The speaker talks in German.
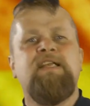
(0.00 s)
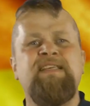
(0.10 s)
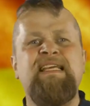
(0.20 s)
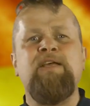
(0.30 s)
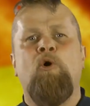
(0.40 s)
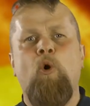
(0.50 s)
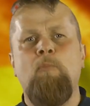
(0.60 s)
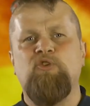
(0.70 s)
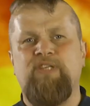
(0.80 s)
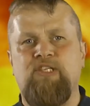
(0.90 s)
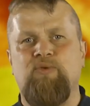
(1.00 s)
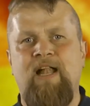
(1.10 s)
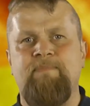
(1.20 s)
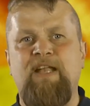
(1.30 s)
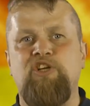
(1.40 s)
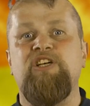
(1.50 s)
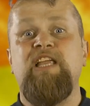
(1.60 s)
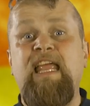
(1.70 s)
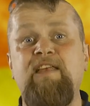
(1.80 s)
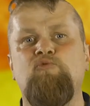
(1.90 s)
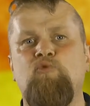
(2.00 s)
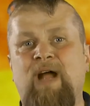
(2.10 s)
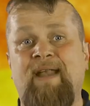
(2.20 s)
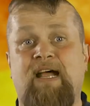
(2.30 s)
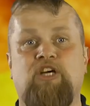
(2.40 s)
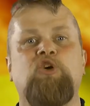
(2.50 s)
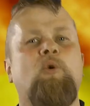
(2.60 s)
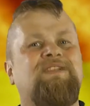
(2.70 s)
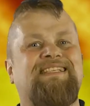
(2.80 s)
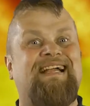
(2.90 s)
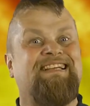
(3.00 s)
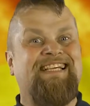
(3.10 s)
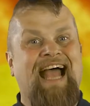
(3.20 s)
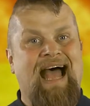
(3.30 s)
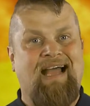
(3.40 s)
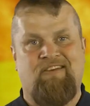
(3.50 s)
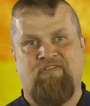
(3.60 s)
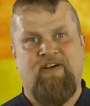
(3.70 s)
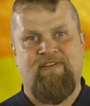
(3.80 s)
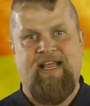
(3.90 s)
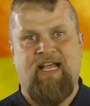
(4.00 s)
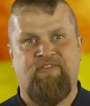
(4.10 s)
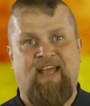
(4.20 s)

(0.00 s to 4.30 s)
die homosexuellen Menschen in Uganda schon seit Jahren verweigert